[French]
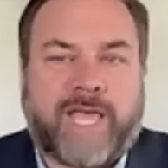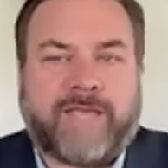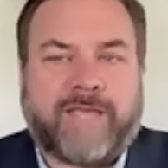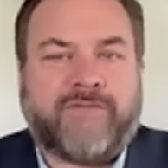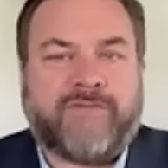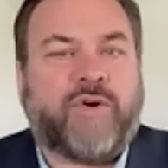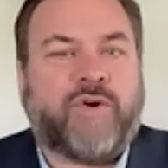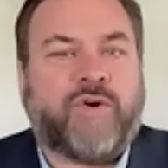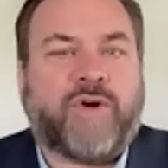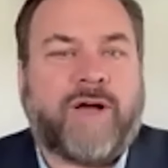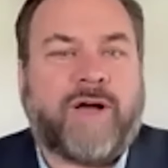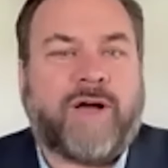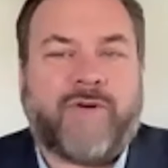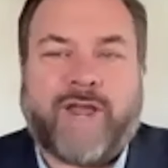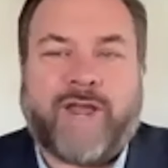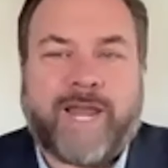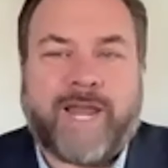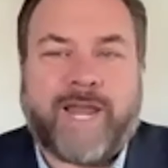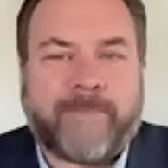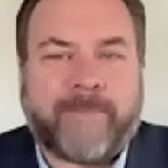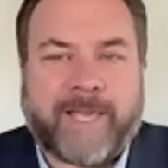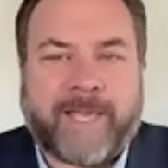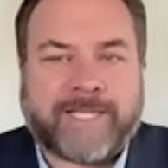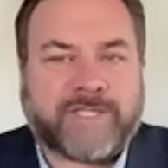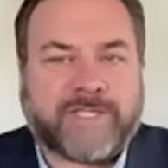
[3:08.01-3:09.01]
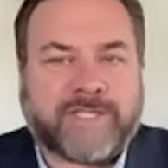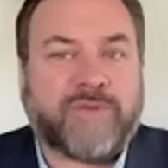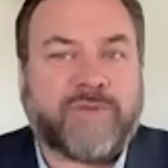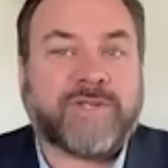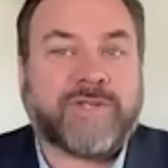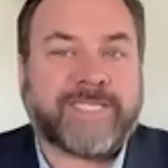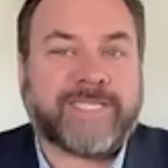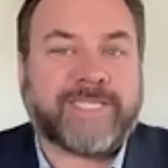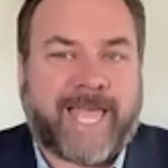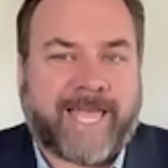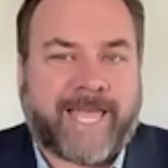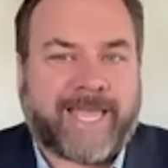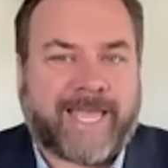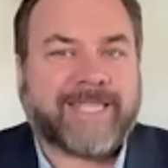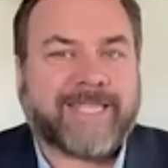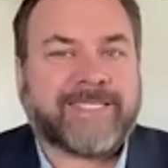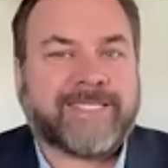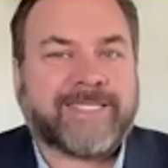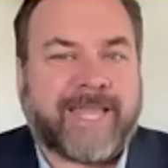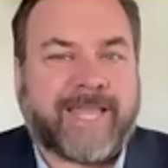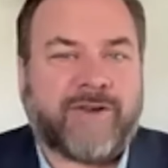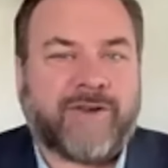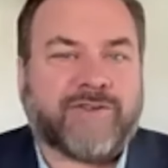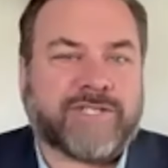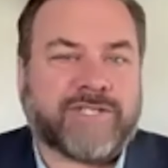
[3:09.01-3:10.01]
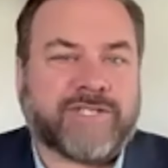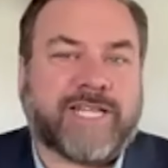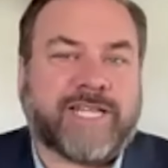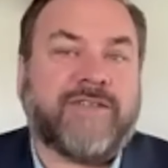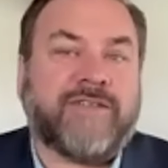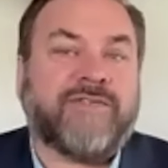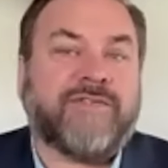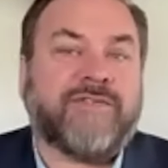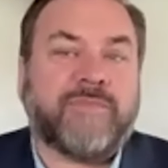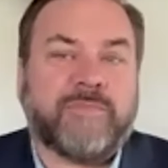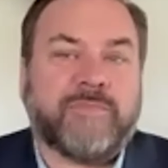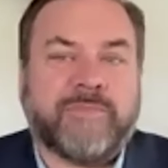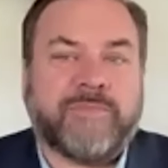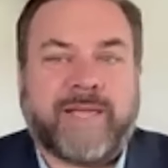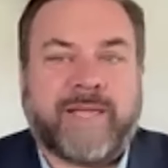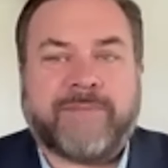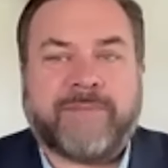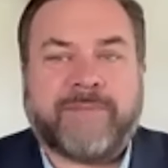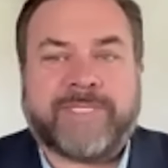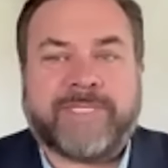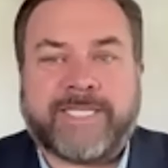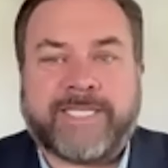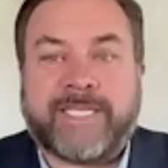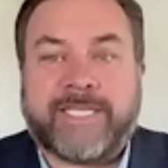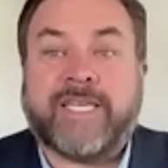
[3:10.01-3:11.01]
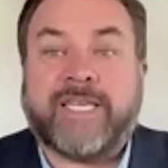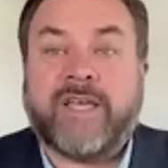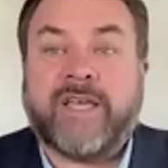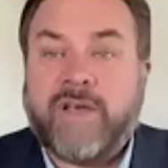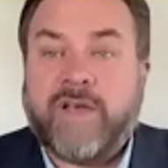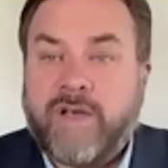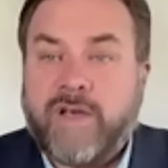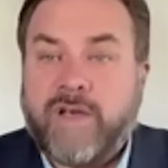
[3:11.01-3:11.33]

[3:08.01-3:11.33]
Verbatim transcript: ils vont avoir l'impression que ça reste dans Cliff, même si